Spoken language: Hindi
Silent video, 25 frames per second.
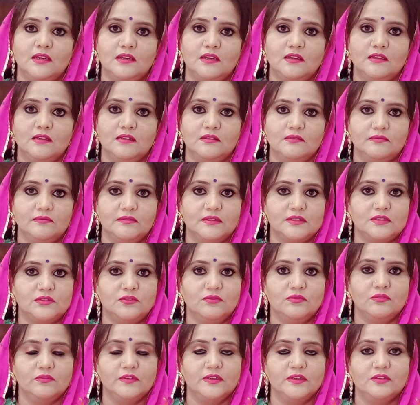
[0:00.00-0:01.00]
का फर्स्ट
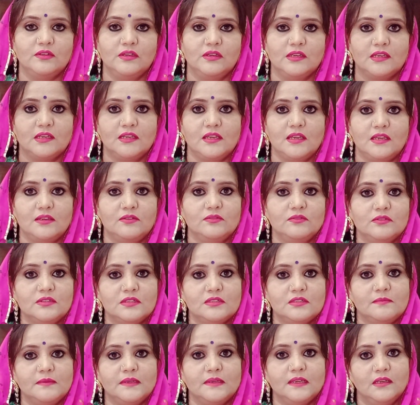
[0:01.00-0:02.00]
लुक वीडियो लेके आई हूँ
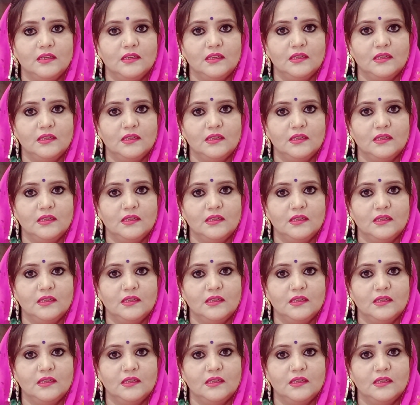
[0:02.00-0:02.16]
जिसमें